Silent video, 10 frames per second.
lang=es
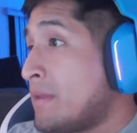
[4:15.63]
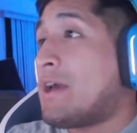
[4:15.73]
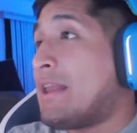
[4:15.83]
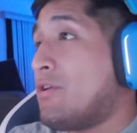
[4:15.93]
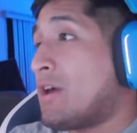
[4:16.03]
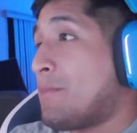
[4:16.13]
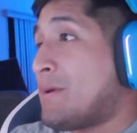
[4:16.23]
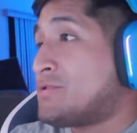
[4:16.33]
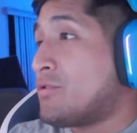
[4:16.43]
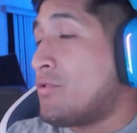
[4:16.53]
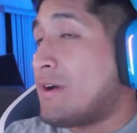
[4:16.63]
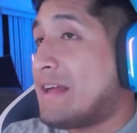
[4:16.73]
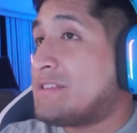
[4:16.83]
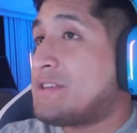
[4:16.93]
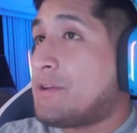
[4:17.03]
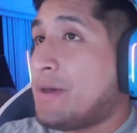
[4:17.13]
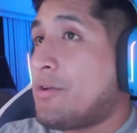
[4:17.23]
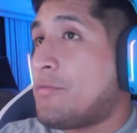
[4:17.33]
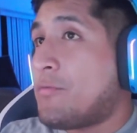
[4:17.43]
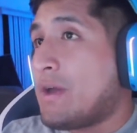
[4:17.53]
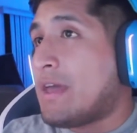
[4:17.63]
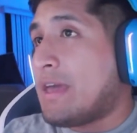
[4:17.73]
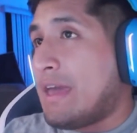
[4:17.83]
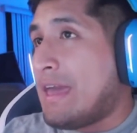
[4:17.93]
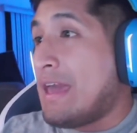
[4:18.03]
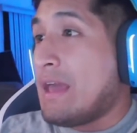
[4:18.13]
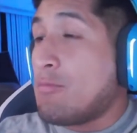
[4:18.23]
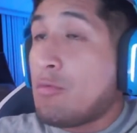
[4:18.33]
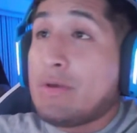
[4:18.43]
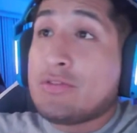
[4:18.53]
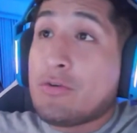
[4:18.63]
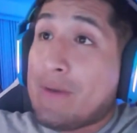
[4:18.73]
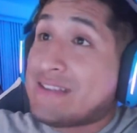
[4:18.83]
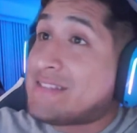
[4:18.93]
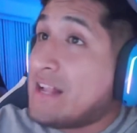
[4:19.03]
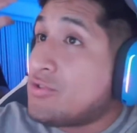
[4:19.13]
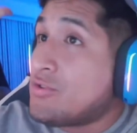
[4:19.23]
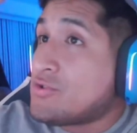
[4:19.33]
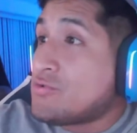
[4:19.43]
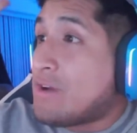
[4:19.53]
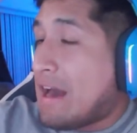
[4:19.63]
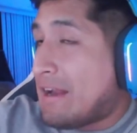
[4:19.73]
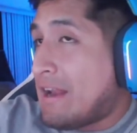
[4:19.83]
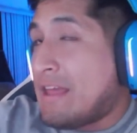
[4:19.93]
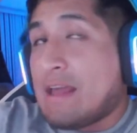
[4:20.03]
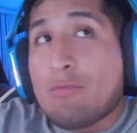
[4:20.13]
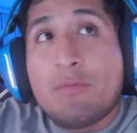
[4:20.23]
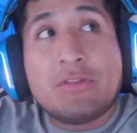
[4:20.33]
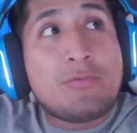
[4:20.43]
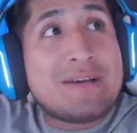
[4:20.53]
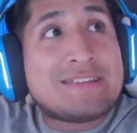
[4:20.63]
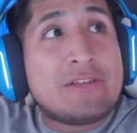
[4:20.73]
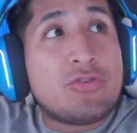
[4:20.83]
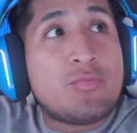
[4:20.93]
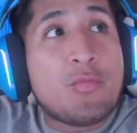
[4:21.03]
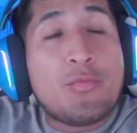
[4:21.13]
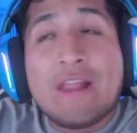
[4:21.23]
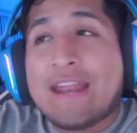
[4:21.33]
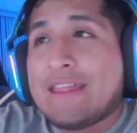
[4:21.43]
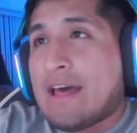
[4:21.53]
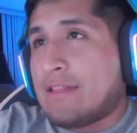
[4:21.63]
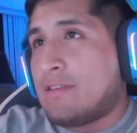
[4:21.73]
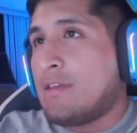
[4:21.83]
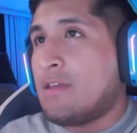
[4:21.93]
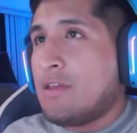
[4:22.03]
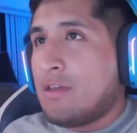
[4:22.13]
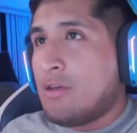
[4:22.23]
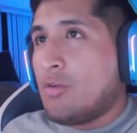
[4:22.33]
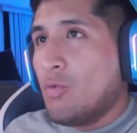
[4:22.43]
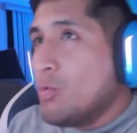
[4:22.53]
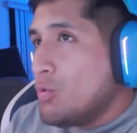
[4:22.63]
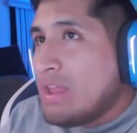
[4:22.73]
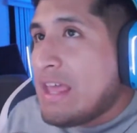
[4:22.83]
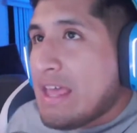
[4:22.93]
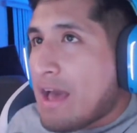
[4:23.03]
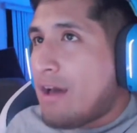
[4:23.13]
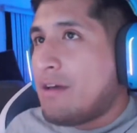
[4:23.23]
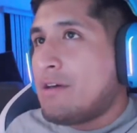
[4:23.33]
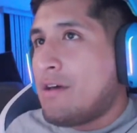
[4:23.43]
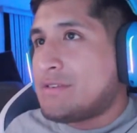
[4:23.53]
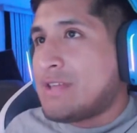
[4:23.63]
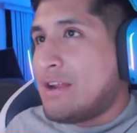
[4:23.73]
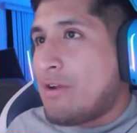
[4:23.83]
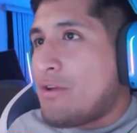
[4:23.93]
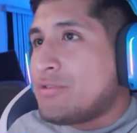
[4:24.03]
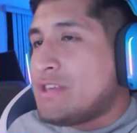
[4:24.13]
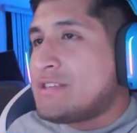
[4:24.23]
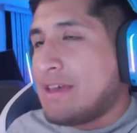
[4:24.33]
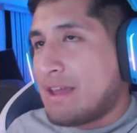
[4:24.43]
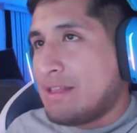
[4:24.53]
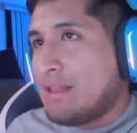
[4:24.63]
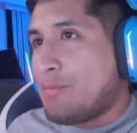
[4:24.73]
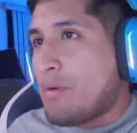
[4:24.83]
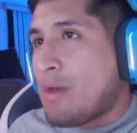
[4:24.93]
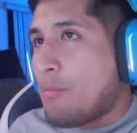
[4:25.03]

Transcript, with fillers: Lo que pasó con Cancerbero fue que en el momento más alto de su carrera y en el momento más alto de popularidad, un día salió la noticia de que el tipo había,